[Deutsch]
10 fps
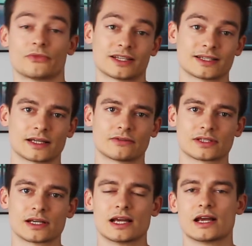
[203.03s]
Das ist
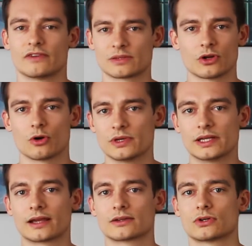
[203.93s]
etwas, was man auch
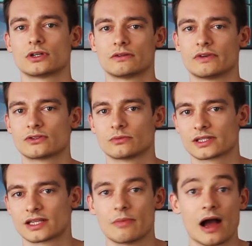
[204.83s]
bedenken sollte, wenn es um
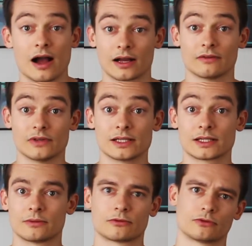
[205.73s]
das Thema AKWs
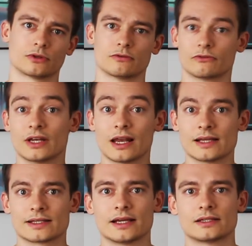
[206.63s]
geht. Von
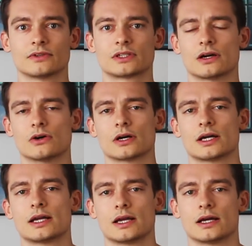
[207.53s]
vielerlei Seite wird ja auch
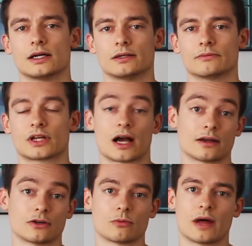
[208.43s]
ähm,
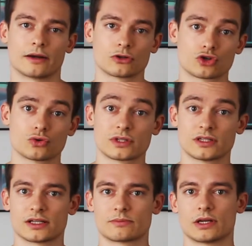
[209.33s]
gerade nochmal angestoßen,
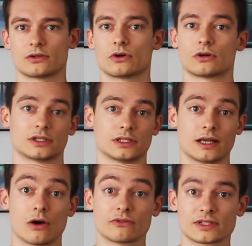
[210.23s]
dass man doch die
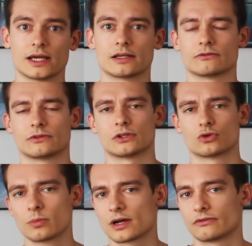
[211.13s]
Laufzeiten von
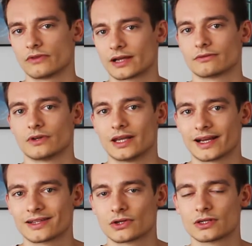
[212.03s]
Atomkraftwerken
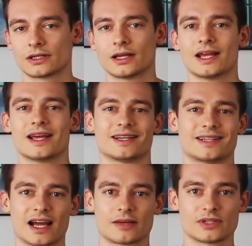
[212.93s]
verlängern sollte.
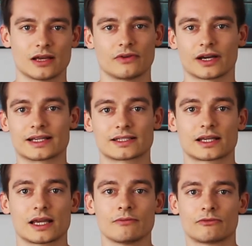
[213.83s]
Da gibt es einfach
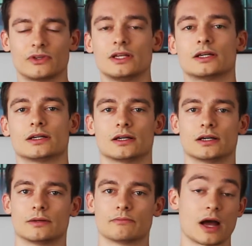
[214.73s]
extrem viele
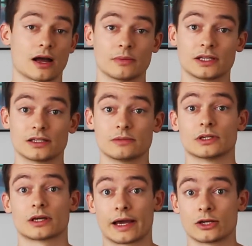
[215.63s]
ähm, Parameter, die
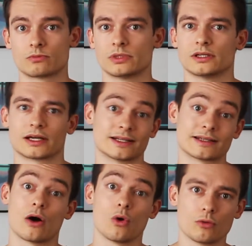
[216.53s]
mit reinspielen. Da geht
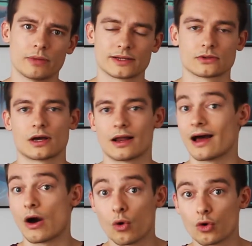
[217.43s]
es auch um Personal,
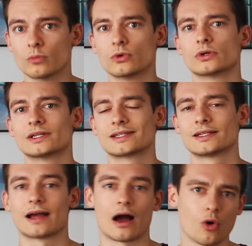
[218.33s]
auch um
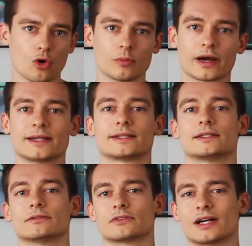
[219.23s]
Logistik, auch um
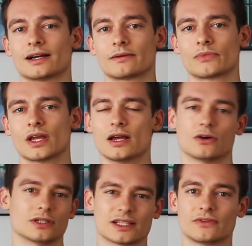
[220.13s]
rechtliche Fragen.
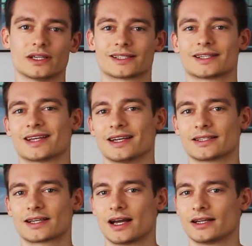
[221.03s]
Und deswegen ist das
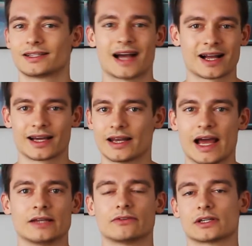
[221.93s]
alles gerade gar kein
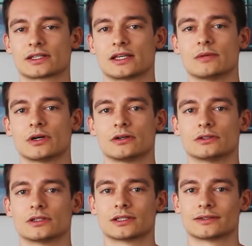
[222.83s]
einfaches Thema.
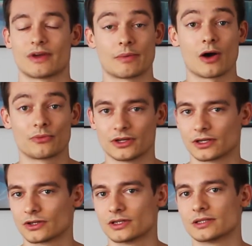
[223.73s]
Und wer behauptet, er
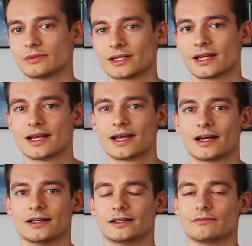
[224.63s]
könnte mit
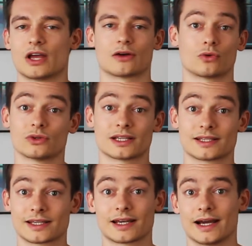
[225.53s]
ähm, ja, großer
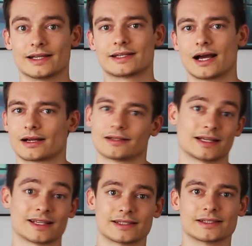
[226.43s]
Sicherheit sagen,
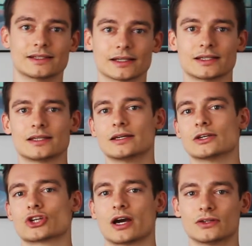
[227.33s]
das ist die richtige
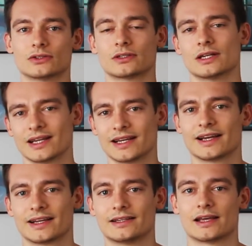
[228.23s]
Entscheidung,
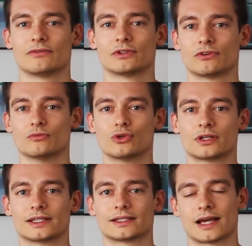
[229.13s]
der wird
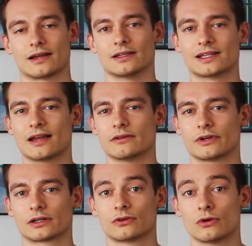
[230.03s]
vermutlich ja, nicht alle
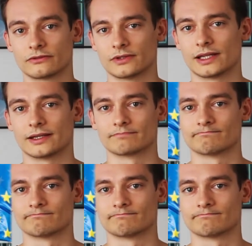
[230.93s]
Fakten offenlegen.